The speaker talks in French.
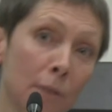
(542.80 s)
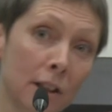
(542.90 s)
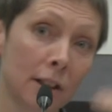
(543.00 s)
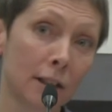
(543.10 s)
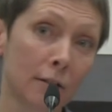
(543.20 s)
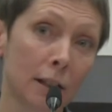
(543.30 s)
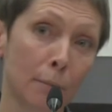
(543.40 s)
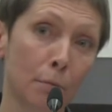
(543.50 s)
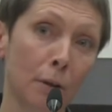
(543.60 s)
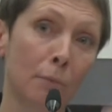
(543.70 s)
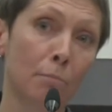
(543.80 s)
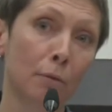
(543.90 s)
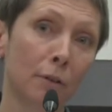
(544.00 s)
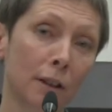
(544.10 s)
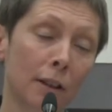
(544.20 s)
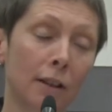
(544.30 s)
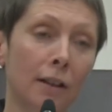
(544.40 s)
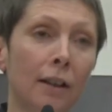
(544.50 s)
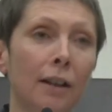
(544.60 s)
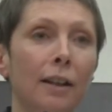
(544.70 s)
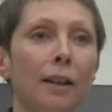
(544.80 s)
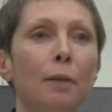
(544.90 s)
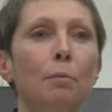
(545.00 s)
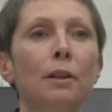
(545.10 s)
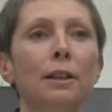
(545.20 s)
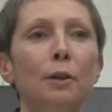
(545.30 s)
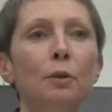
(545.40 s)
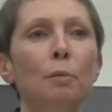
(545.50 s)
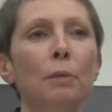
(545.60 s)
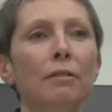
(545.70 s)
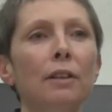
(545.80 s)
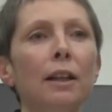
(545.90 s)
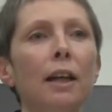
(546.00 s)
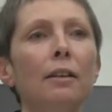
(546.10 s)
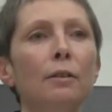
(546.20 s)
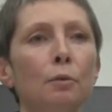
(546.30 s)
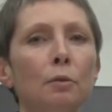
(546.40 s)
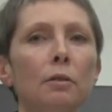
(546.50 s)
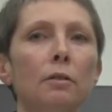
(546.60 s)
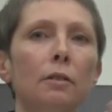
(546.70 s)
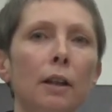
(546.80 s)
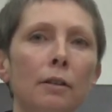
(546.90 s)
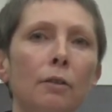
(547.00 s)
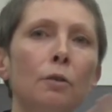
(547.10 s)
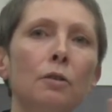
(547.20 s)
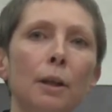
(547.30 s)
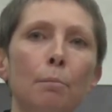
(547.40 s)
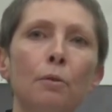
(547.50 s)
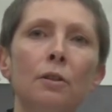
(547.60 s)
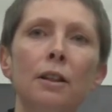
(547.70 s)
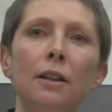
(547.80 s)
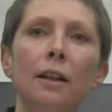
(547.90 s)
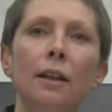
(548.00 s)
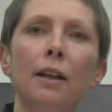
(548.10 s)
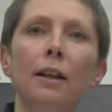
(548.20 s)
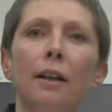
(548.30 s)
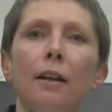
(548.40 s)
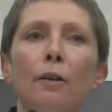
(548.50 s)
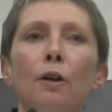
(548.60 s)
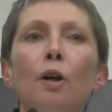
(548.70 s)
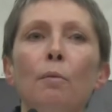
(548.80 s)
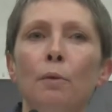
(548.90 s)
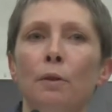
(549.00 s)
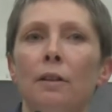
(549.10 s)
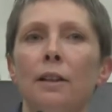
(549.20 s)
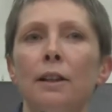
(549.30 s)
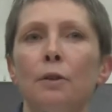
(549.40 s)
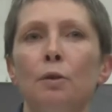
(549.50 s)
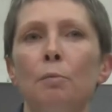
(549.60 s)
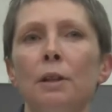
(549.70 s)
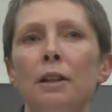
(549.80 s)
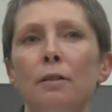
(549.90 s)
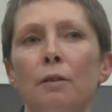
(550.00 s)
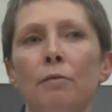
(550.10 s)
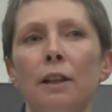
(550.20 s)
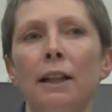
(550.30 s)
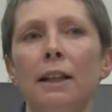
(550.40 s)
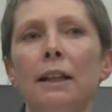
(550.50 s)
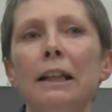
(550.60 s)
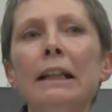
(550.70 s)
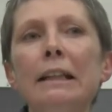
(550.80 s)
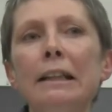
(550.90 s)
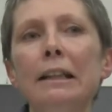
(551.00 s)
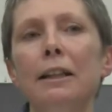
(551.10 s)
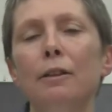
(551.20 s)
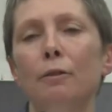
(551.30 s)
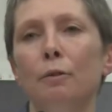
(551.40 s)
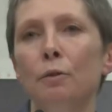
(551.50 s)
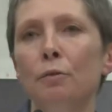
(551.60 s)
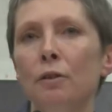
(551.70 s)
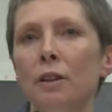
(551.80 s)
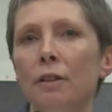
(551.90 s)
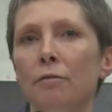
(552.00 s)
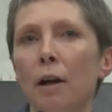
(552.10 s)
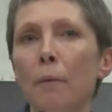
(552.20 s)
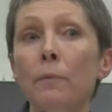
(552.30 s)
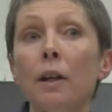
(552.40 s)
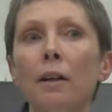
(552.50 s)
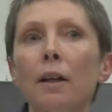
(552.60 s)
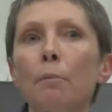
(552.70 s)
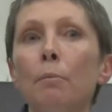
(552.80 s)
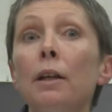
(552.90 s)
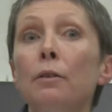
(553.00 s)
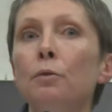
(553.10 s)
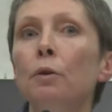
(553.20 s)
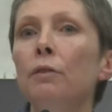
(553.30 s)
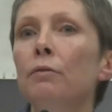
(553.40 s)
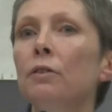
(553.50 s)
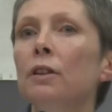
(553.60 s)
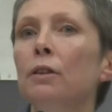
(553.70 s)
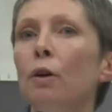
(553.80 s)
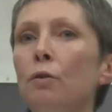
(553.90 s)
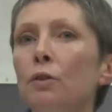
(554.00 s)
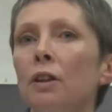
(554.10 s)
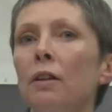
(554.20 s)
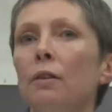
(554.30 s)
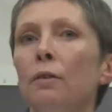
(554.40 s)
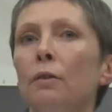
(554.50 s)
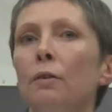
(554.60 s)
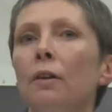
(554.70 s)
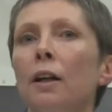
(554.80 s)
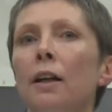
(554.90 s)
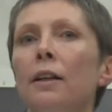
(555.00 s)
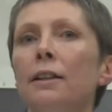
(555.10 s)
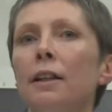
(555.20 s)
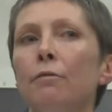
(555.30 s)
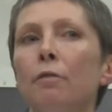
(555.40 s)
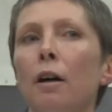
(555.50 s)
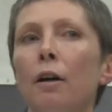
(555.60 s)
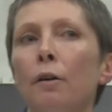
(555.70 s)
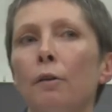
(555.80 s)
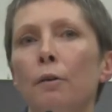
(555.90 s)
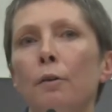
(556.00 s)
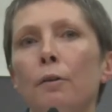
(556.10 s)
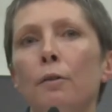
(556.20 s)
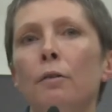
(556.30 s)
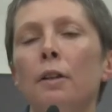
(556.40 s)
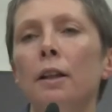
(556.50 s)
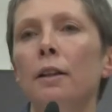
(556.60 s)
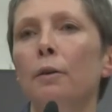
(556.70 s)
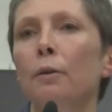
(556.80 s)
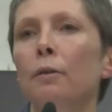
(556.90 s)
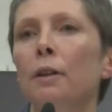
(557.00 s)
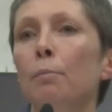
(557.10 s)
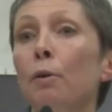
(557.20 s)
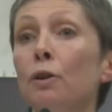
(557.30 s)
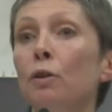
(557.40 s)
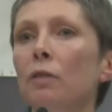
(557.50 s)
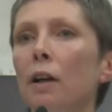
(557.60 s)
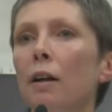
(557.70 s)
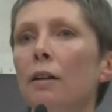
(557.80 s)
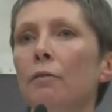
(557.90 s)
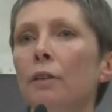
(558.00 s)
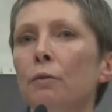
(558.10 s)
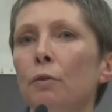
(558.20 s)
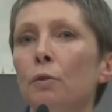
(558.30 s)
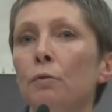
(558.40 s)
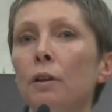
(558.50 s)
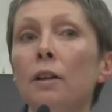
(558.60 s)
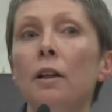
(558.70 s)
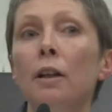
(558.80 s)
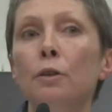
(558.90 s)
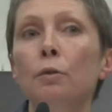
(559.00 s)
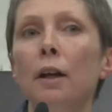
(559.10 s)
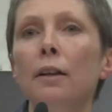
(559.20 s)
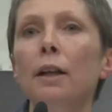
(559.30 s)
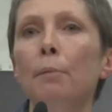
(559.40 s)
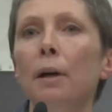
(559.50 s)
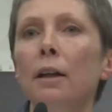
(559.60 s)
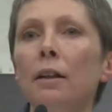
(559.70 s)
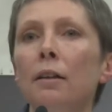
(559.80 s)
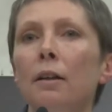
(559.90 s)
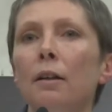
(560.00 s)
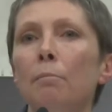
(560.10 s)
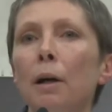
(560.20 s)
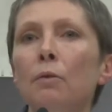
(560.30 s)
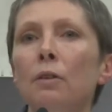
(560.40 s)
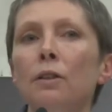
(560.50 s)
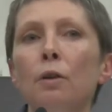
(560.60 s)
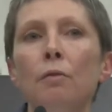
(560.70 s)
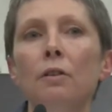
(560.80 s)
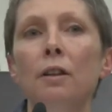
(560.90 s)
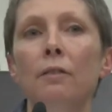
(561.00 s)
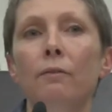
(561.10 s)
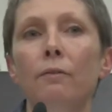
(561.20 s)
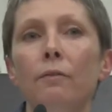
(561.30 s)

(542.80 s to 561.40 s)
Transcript: imaginez ce que ça peut être pour des, pour des économies africaines. Donc j'aurais tendance à penser, euh, comme les économistes africains qui critiquent le franc CFA, mais survivance étrange, hein, euh, les avoirs euh, euh, des, banques centrales d'Afrique francophone sont gardés à Paris par le Trésor français.